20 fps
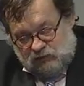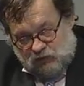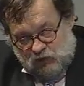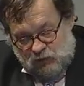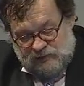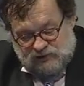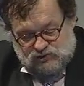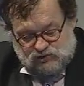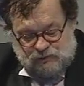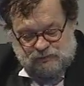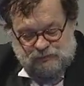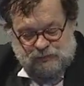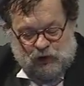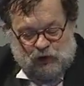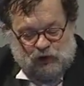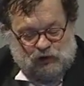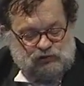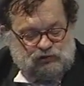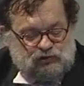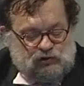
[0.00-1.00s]
come
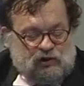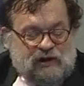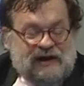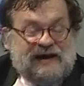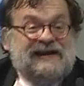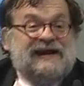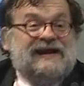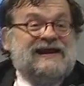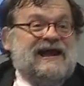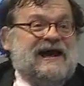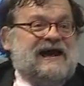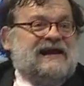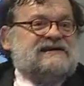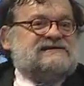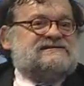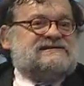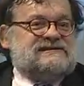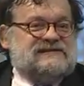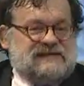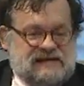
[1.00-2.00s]
supporto
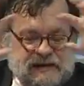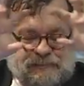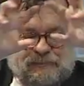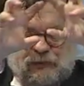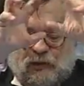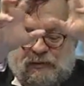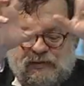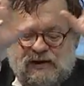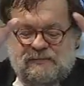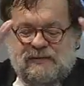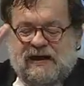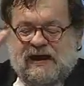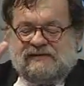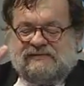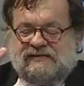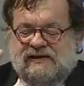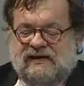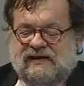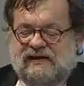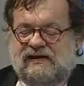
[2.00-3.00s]
all'analisi delle
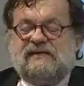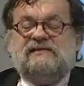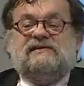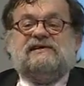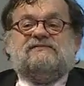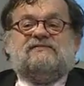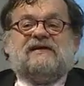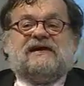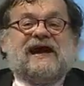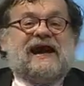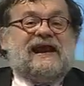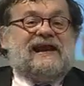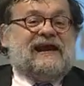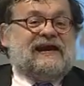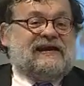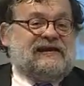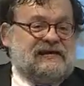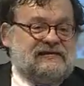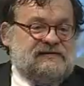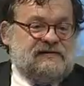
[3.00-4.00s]
problematiche relative
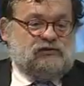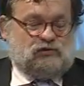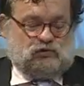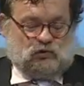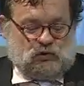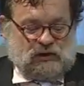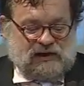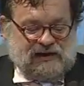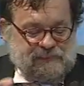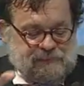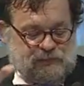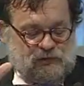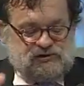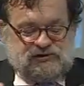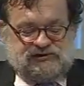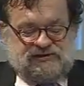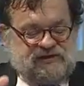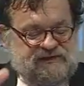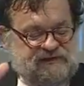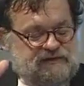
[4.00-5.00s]
all'architettura, alla
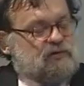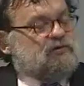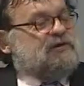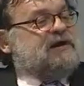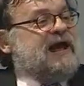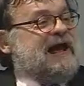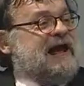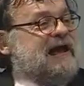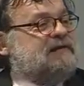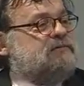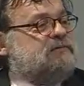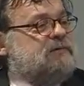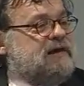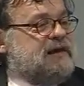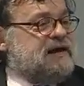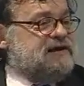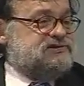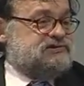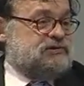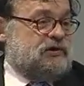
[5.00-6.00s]
progettazione hardware
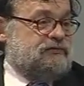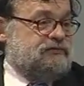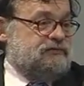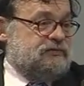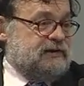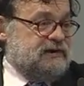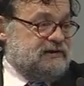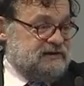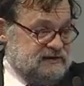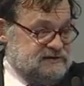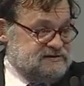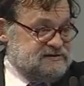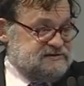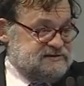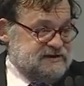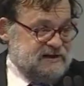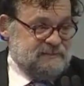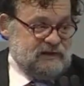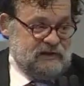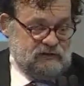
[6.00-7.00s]
e software del
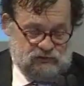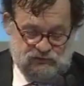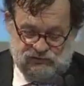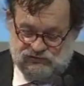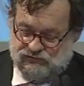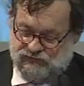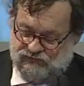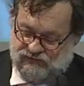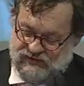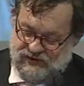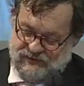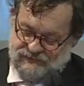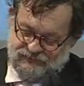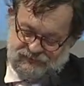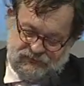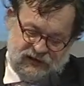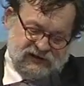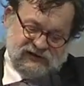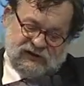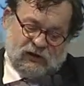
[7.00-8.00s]
sistema Unisofia.
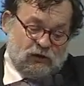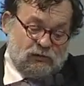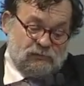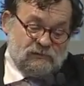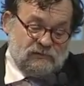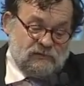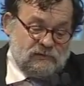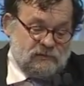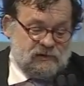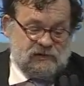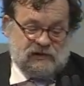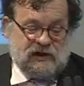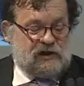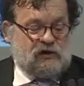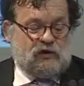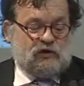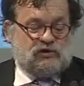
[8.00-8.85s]
E dirò che